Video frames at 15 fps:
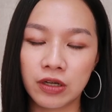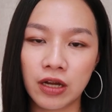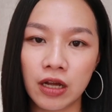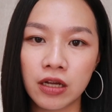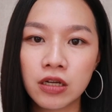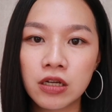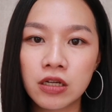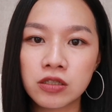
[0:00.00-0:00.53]
们
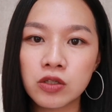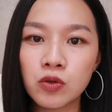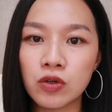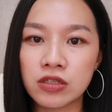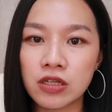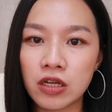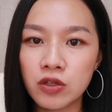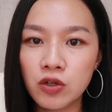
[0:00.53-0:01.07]
看。就我
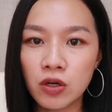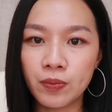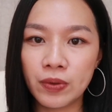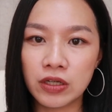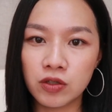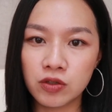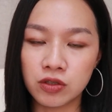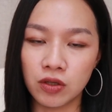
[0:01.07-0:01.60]
现在右
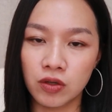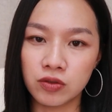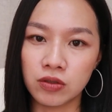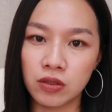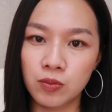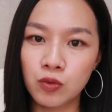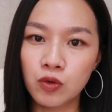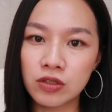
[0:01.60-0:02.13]
边的手
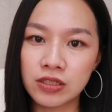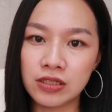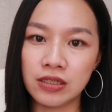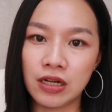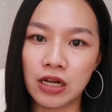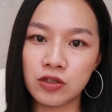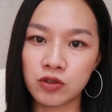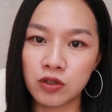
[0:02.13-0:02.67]
肘摸起
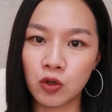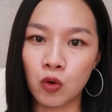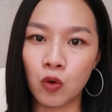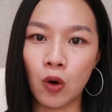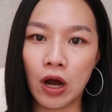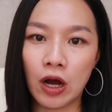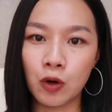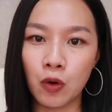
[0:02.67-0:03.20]
来就是
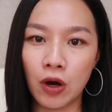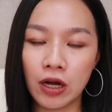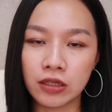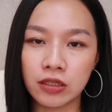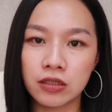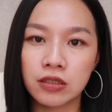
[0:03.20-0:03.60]
滑滑